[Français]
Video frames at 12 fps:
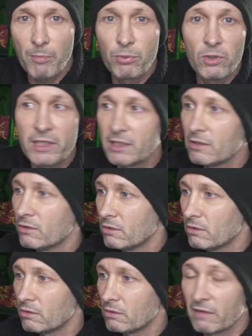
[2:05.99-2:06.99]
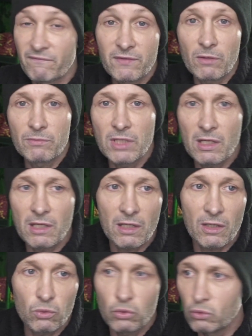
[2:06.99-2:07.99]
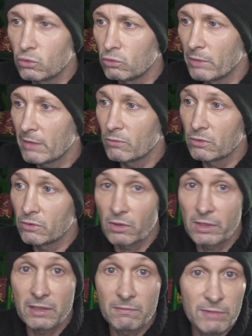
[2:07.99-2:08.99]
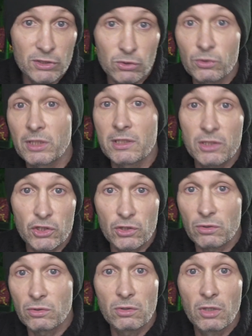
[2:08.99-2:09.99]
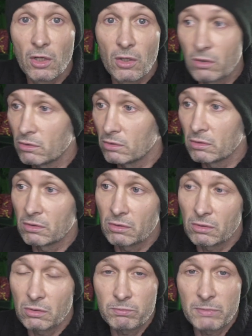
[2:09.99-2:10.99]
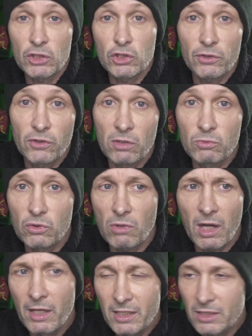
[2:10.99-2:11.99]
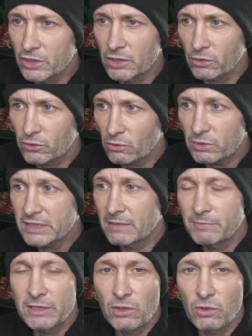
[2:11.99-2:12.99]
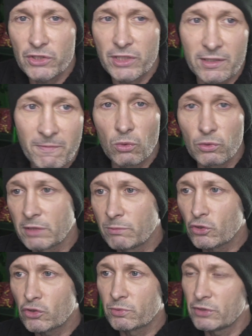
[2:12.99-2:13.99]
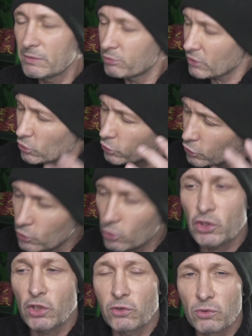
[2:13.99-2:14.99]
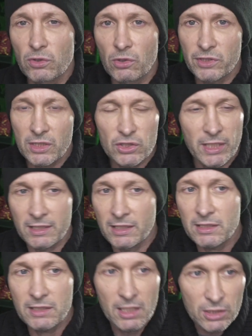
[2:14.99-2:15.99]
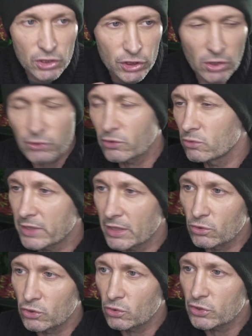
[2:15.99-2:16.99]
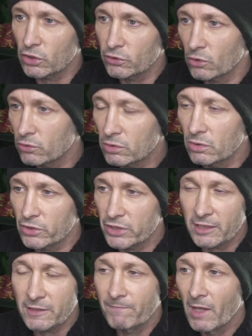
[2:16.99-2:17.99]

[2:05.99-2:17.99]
appeler euh, l'infirmière ou même dans les maisons de riches, euh, le, majordome ou quoi. J'ai entendu ces petites clochettes. Au début, je me suis dit, putain, je suis sûr j'ai entendu une clochette, j'ai une grid, j'ai entendu quelque chose, j'ai entendu une clochette.